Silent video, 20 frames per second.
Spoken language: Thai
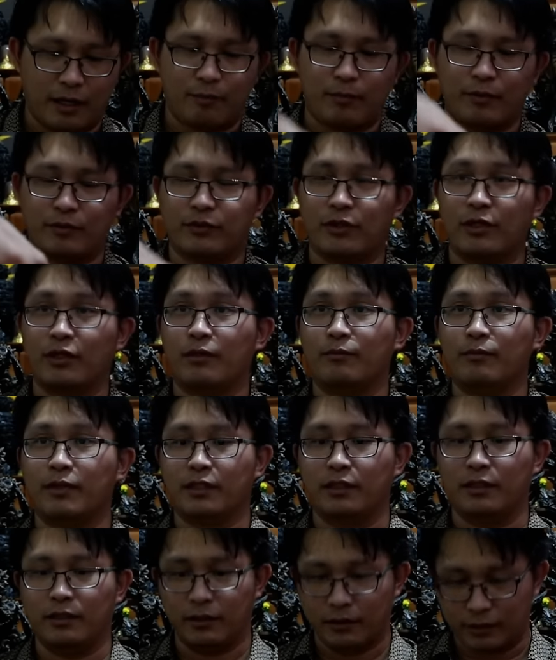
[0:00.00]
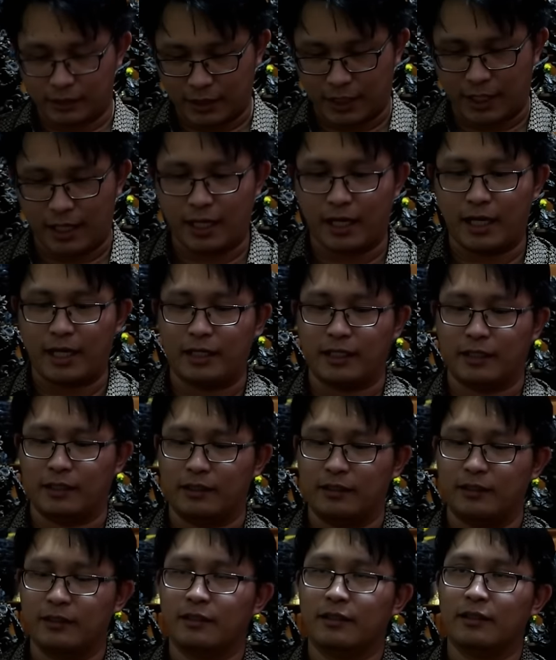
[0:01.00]
คือเปิดแล้วเอาออกมาแบบนี้ได้เล
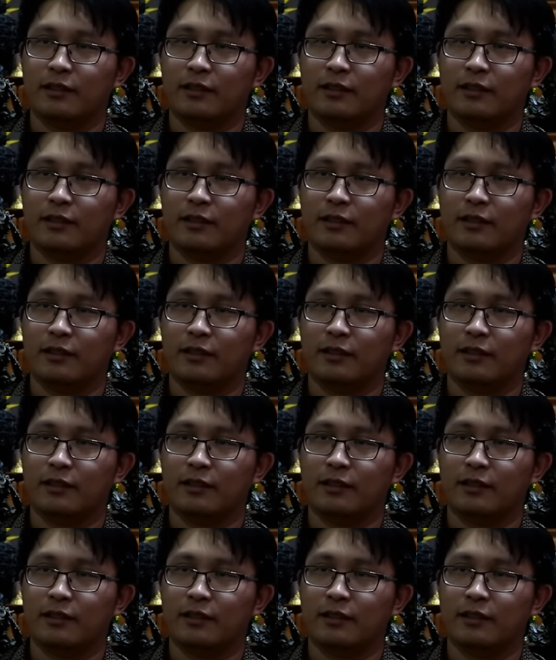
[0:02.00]
ย